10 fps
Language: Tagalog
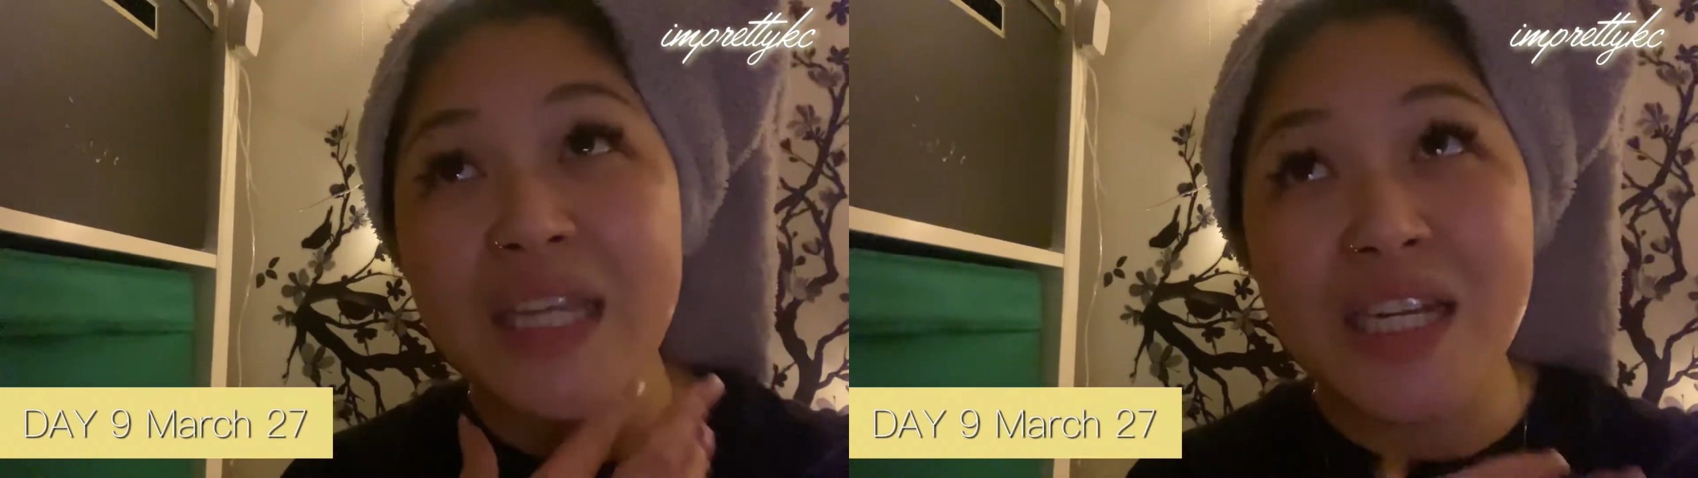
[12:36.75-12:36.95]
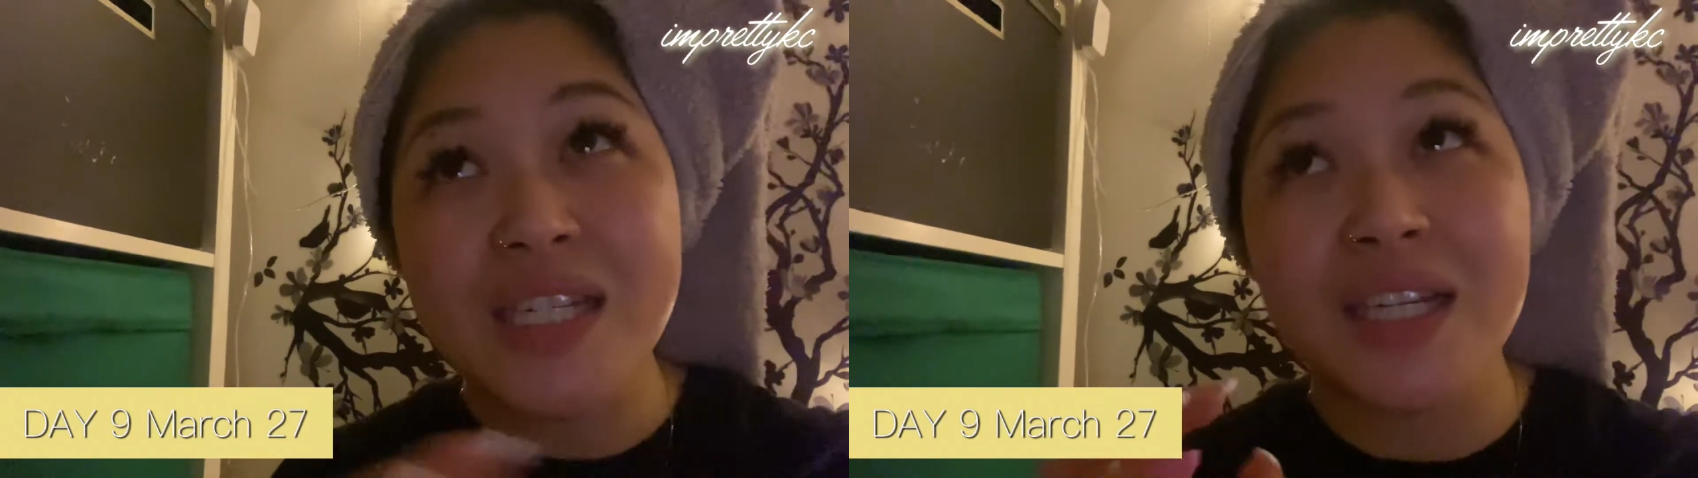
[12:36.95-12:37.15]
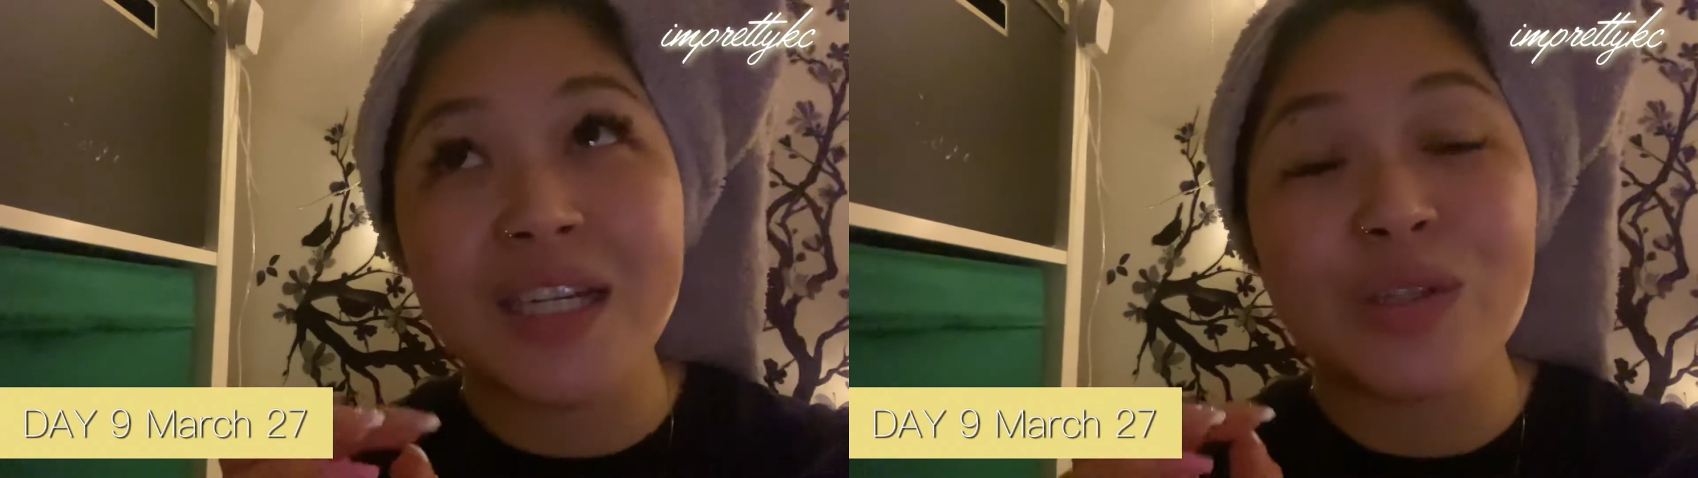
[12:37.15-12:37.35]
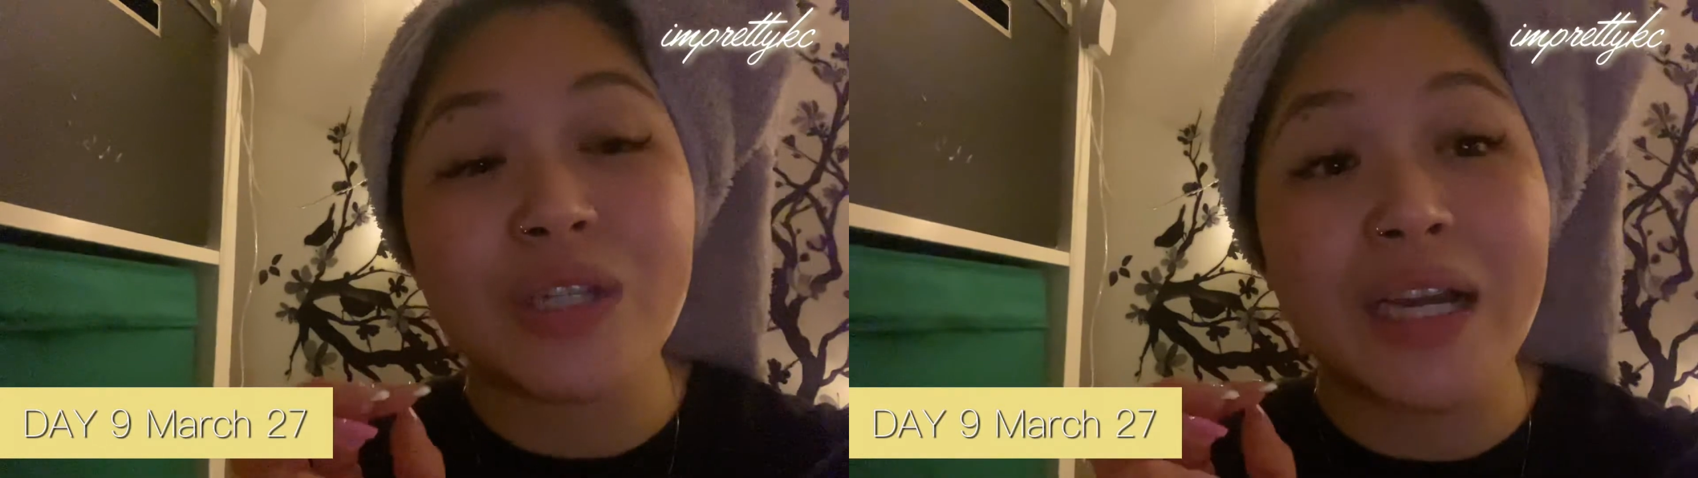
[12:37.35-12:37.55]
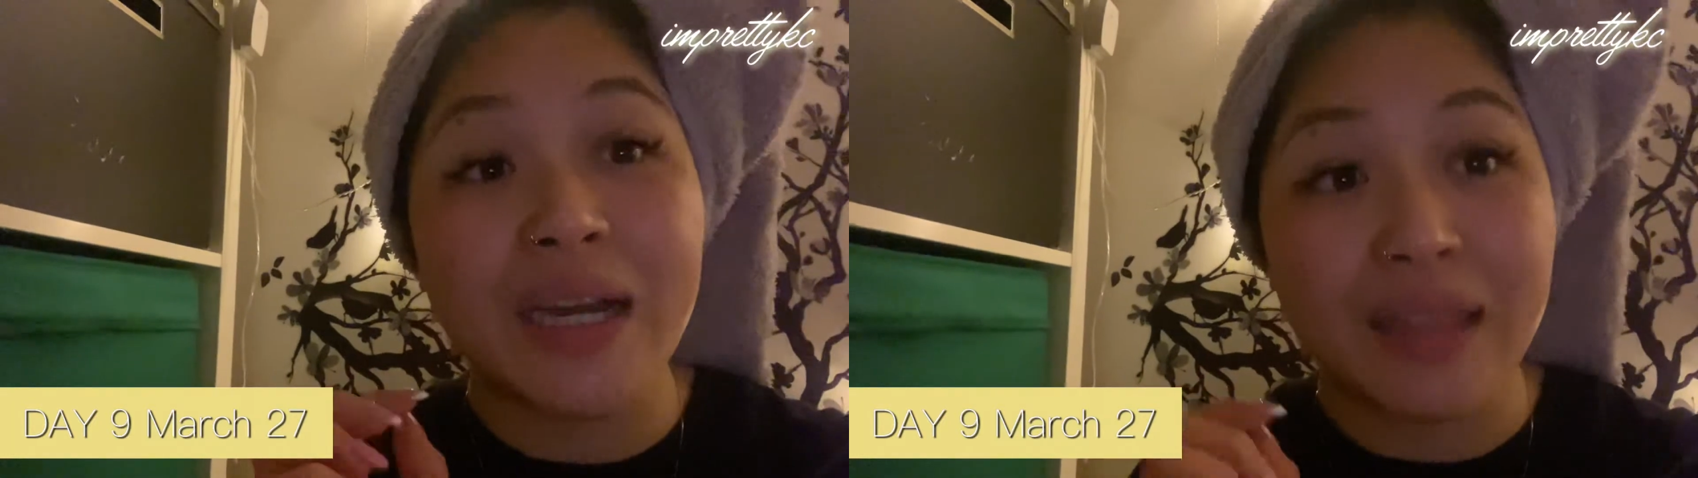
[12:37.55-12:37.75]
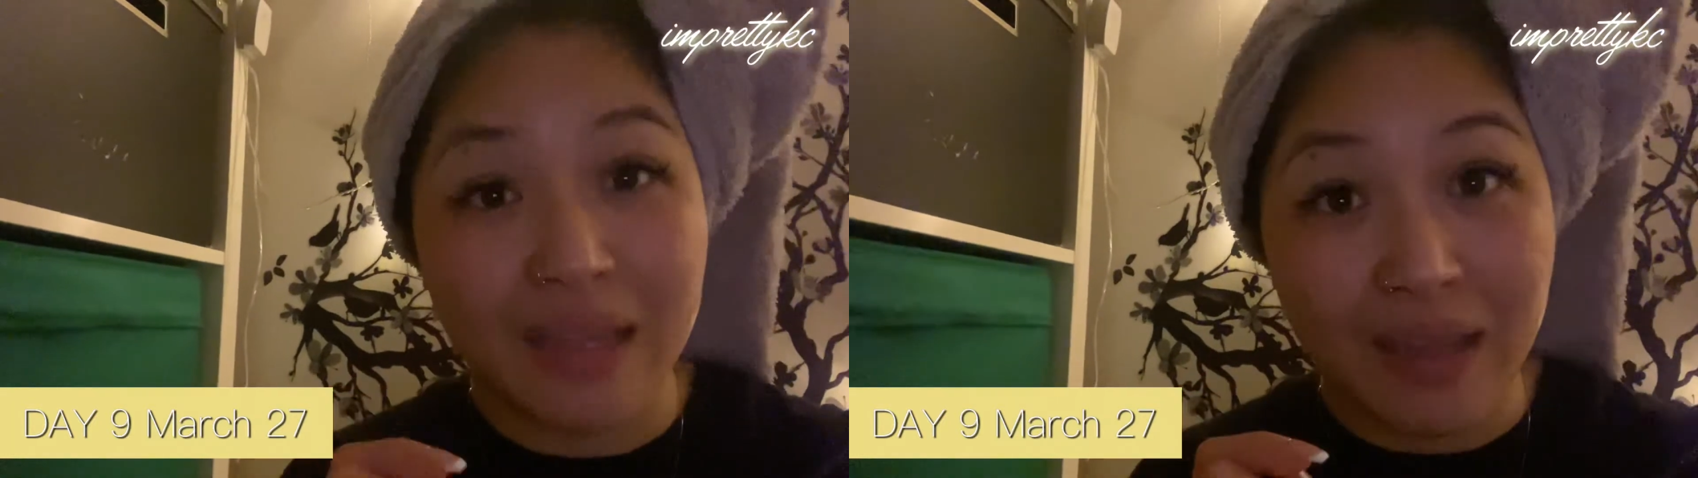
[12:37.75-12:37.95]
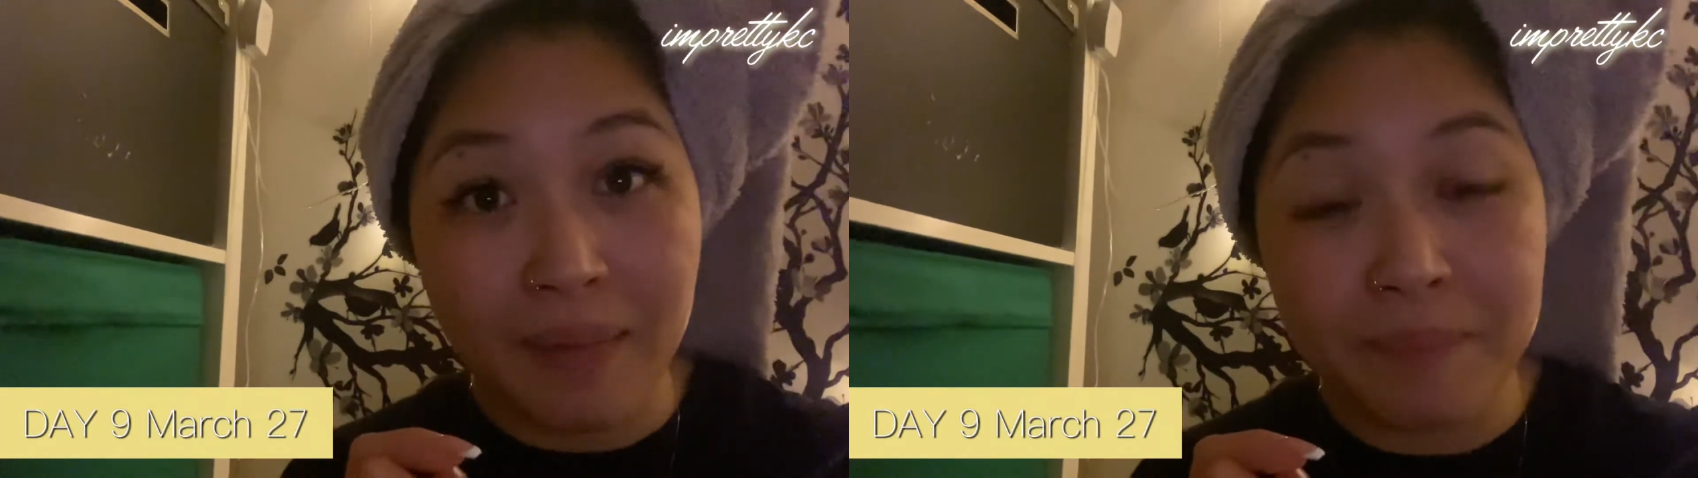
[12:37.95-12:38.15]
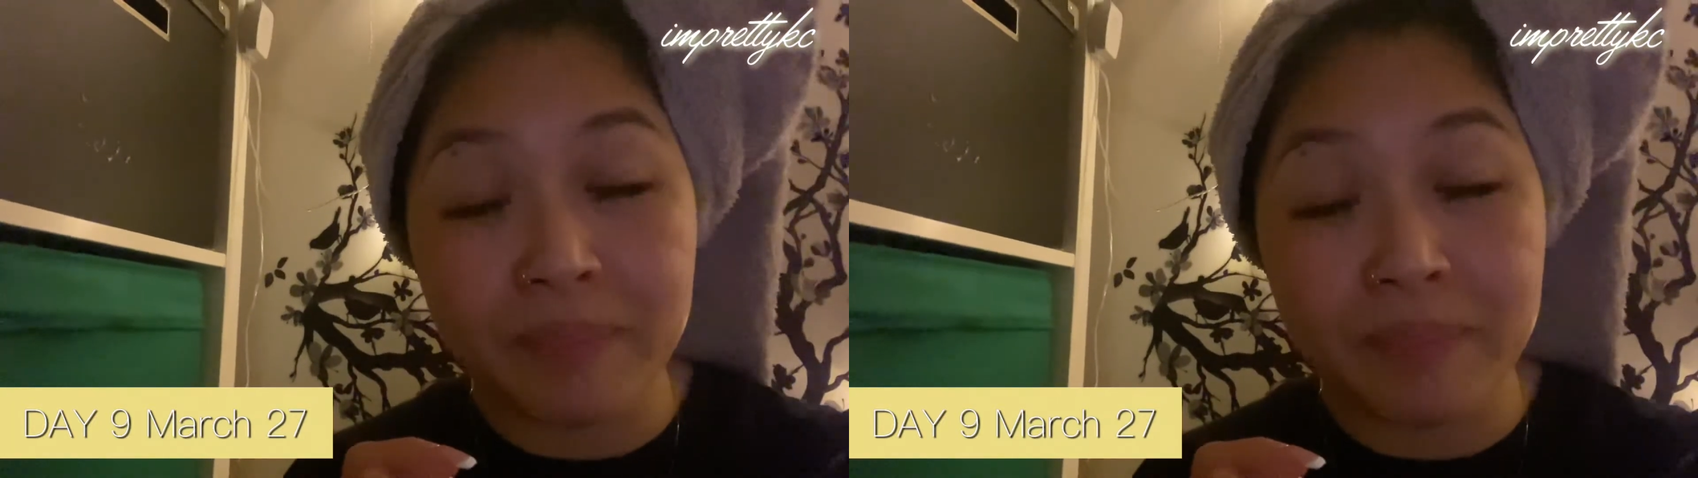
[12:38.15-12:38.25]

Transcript: na siya ganun kakate